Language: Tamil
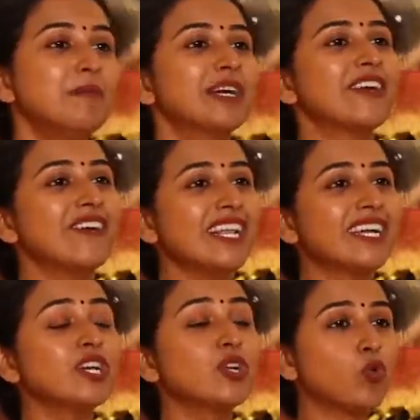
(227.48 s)
பட்
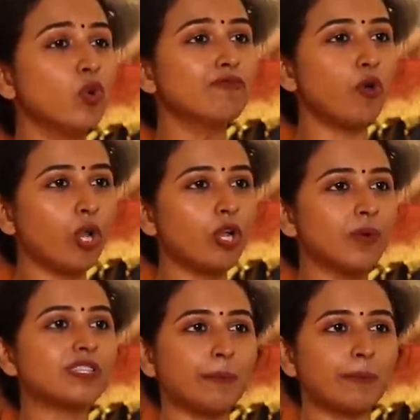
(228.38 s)
இவங்களுக்கு ரூல்
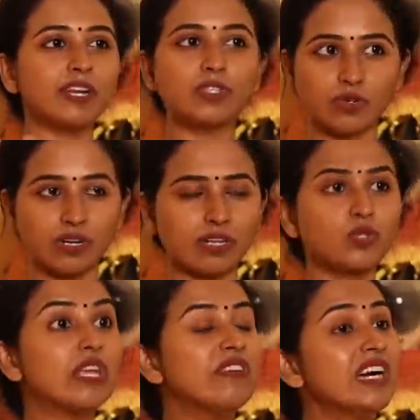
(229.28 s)
ஃபாலோவர்ஸ் அப்படின்னு சொல்றாங்க
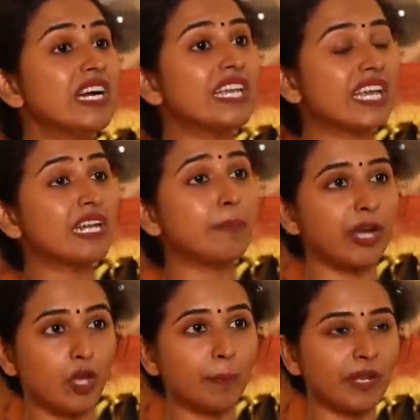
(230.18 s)
ஸோ இவங்களுக்கு என்ன
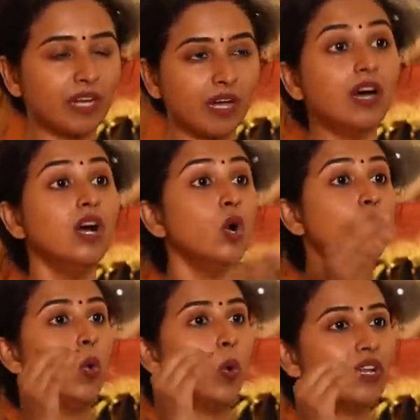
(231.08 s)
பயம் அப்படின்னா
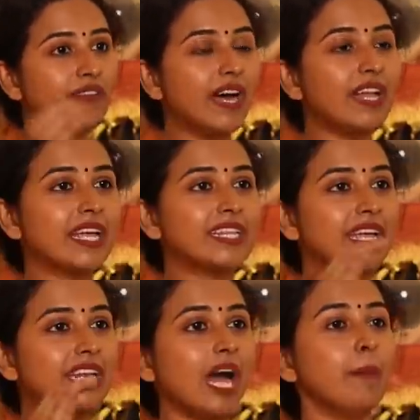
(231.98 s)
ஒருவேளை இது
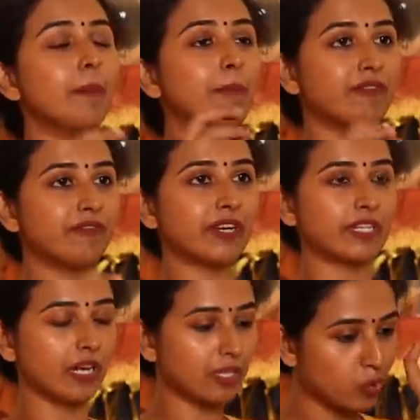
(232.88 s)
எல்லாமே
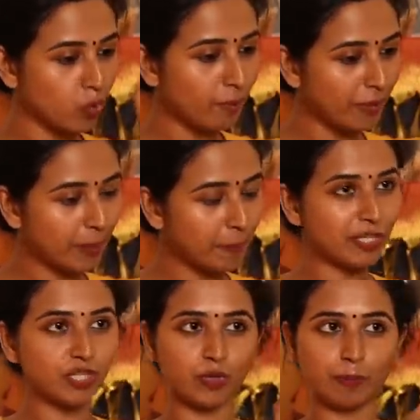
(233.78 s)
பர்ஃபெக்டா நான் ரூல் படி
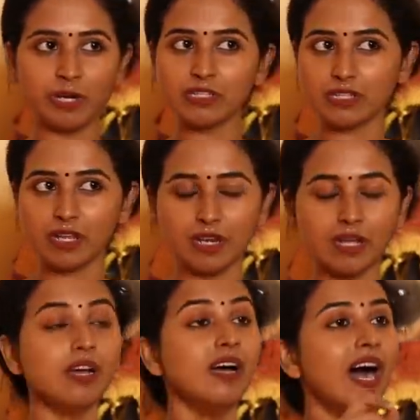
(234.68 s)
பண்ற ஒரு பர்சன்னால
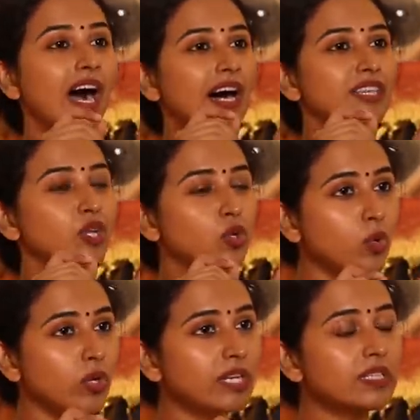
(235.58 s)
அந்த
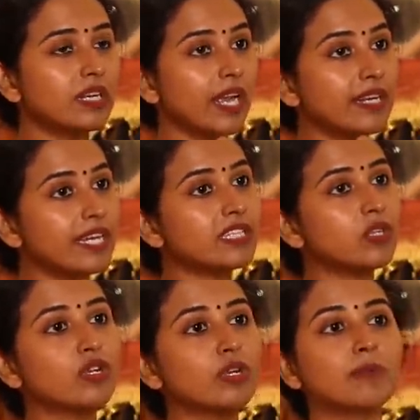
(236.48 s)
ரூல்ல இருந்து லைட்டா
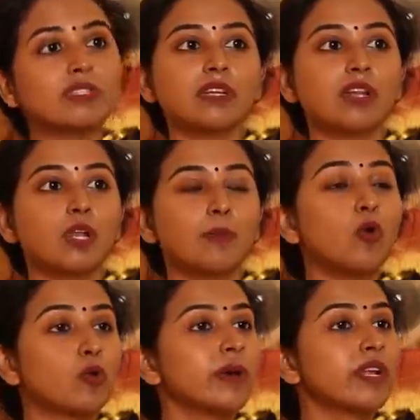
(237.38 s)
ஏதாவது ஒன்று மிஸ் ஆனாலுமே
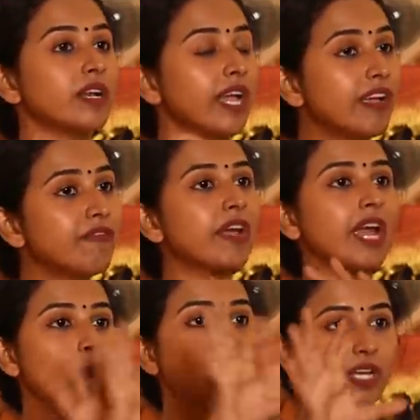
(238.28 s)
ஒரு மாதிரி லைஃபே
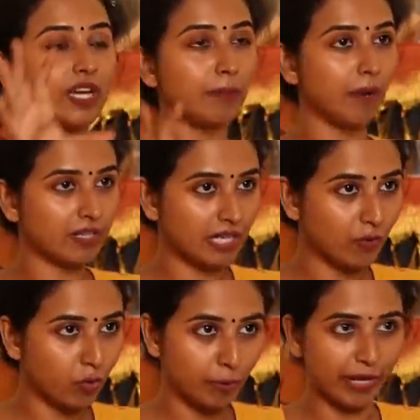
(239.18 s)
கேட்டிக்கா மாறுற
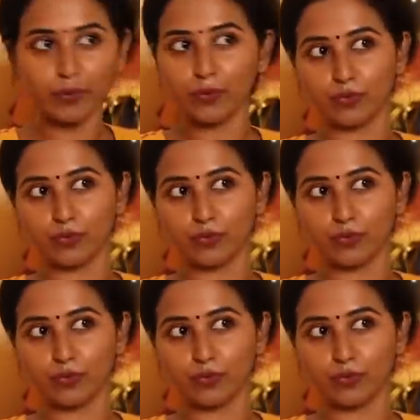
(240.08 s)
அளவுக்கு ஒரு பயம்